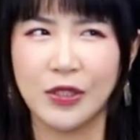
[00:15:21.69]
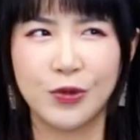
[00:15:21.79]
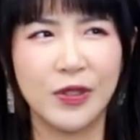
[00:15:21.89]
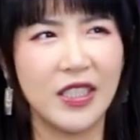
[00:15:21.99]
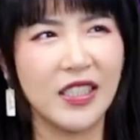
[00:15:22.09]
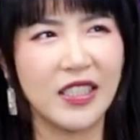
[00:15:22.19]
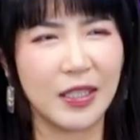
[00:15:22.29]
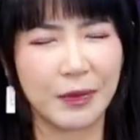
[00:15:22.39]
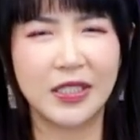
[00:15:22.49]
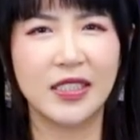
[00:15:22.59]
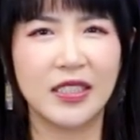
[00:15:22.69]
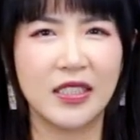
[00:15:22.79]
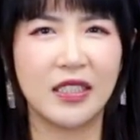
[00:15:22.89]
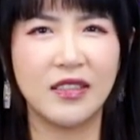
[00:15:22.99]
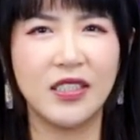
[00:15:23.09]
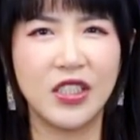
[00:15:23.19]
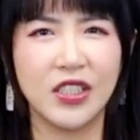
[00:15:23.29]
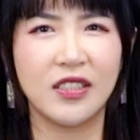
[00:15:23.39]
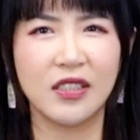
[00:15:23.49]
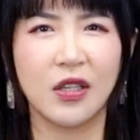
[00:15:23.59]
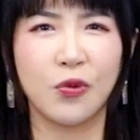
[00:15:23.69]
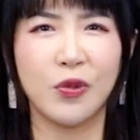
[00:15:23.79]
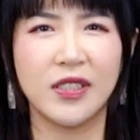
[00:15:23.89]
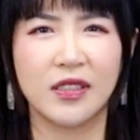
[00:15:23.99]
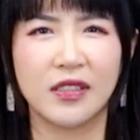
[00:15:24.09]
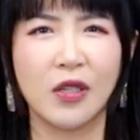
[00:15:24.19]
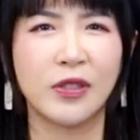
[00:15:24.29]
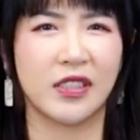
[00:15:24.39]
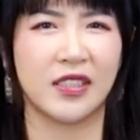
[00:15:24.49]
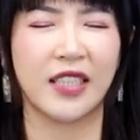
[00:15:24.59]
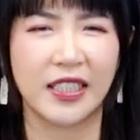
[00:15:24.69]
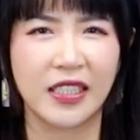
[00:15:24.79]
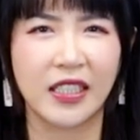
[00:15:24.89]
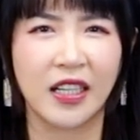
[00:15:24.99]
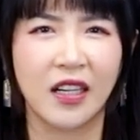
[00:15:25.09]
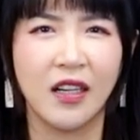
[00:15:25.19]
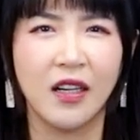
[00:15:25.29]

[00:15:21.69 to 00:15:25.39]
所以你们这些人制定的规则到底是给谁的？